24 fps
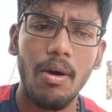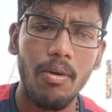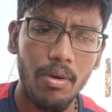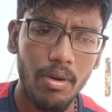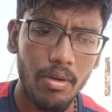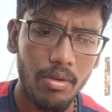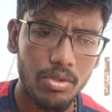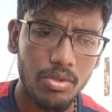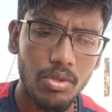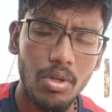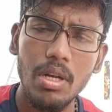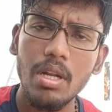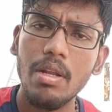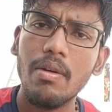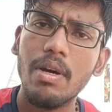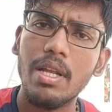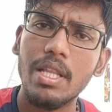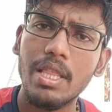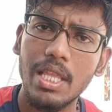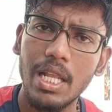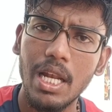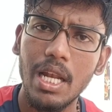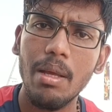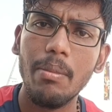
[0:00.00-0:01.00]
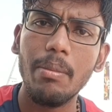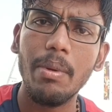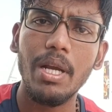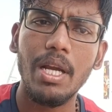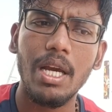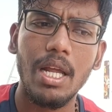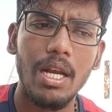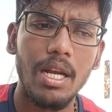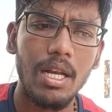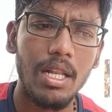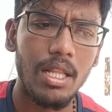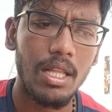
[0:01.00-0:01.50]
அவருக்கு சொன்ன வார்த்தை எல்லாமே
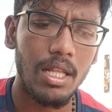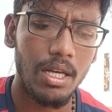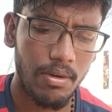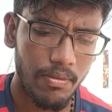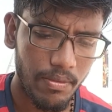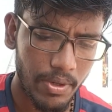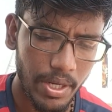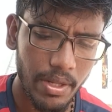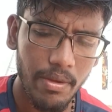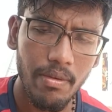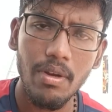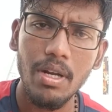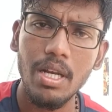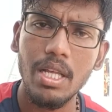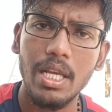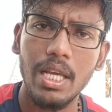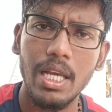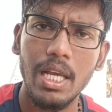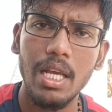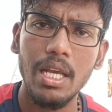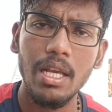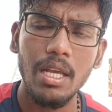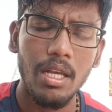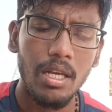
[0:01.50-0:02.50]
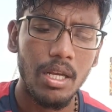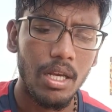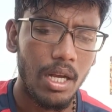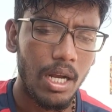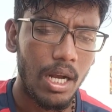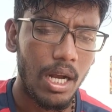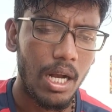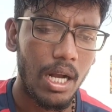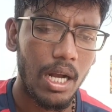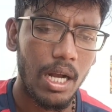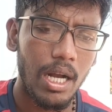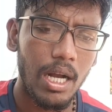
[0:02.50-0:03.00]
கரெக்டு தான் வடிவேலுக்கு
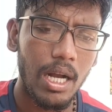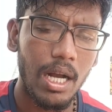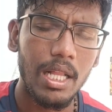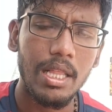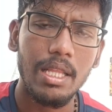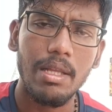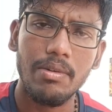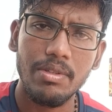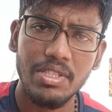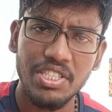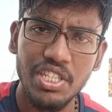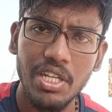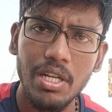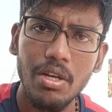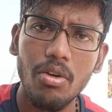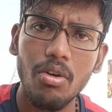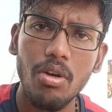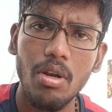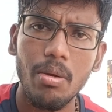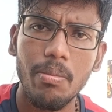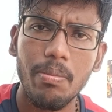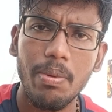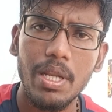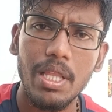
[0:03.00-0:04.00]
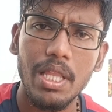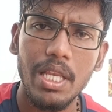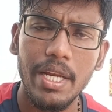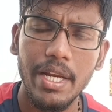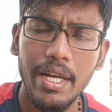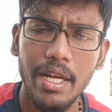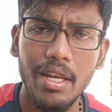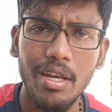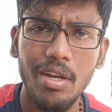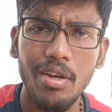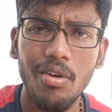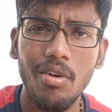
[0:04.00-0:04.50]
அந்த சின்ன குன்ற படத்தில்
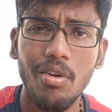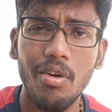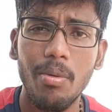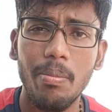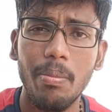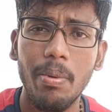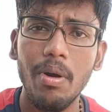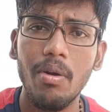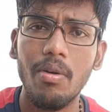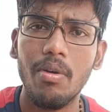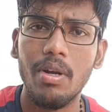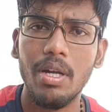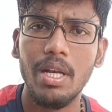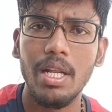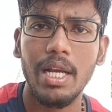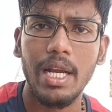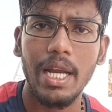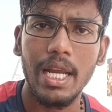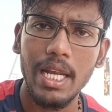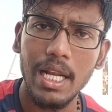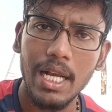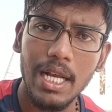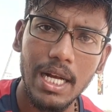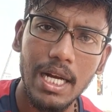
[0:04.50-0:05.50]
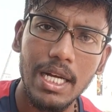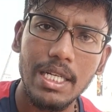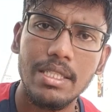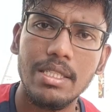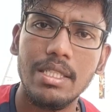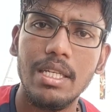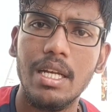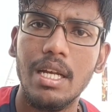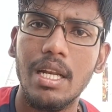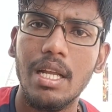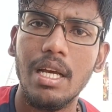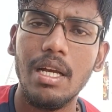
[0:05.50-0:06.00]
என்ட்ரி ஆகிறப்போ அவர்கிட்ட கையில்
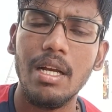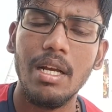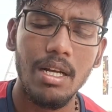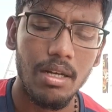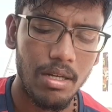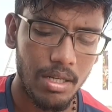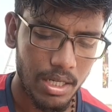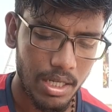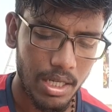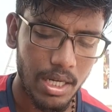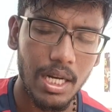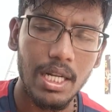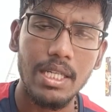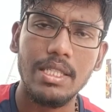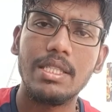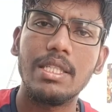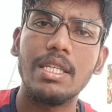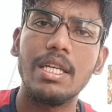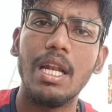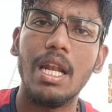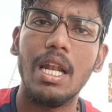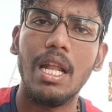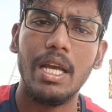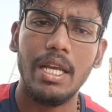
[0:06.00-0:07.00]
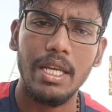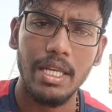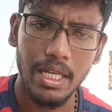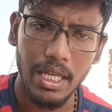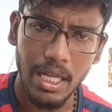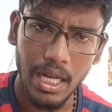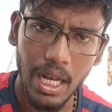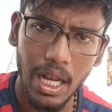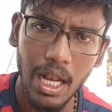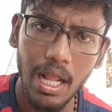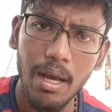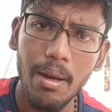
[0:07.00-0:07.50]
காசு இல்லை ட்ரெஸ் இல்லை
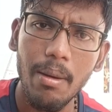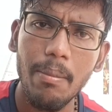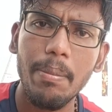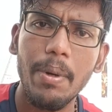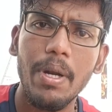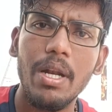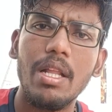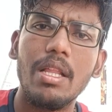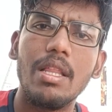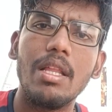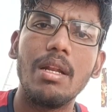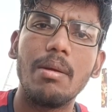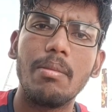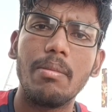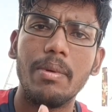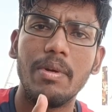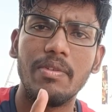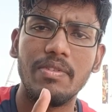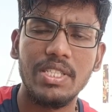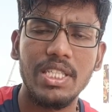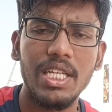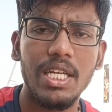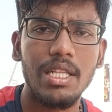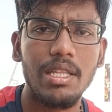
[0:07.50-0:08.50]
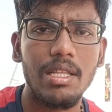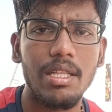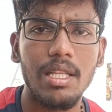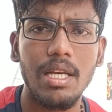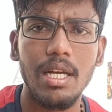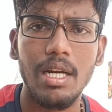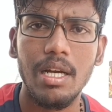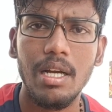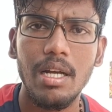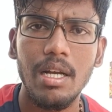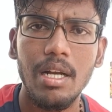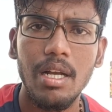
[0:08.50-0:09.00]
எல்லாம் பண்ணது நம்ம விஜயாந்த்
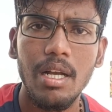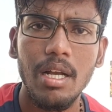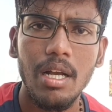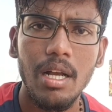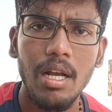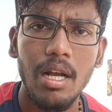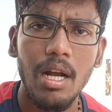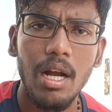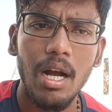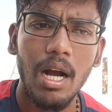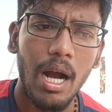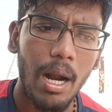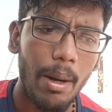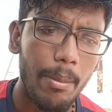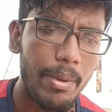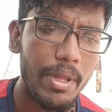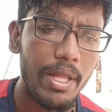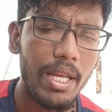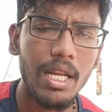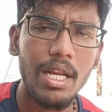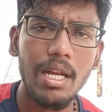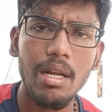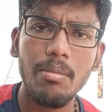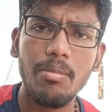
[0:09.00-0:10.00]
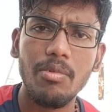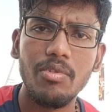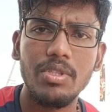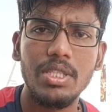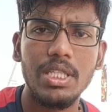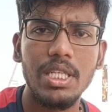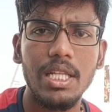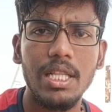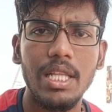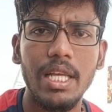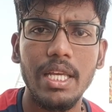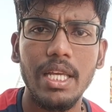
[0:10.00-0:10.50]
தான் அப்படி இருக்க நம்ம
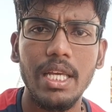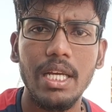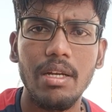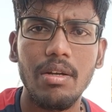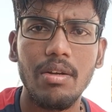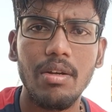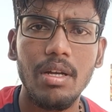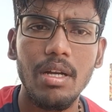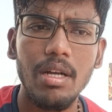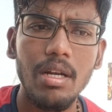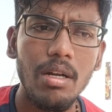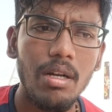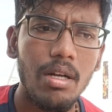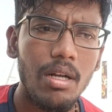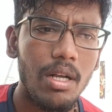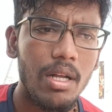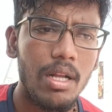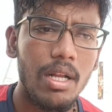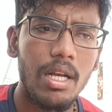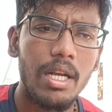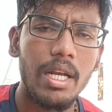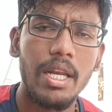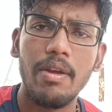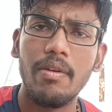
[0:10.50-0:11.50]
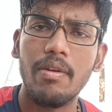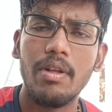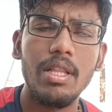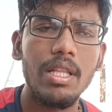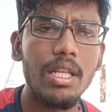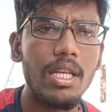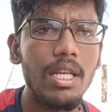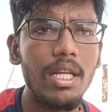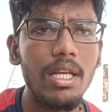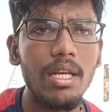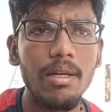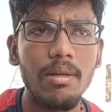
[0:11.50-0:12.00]
விஜயாந்த் ஐயாவுக்கு நீ
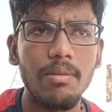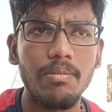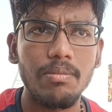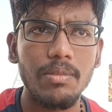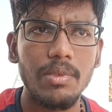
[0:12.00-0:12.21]
வந்துட்டு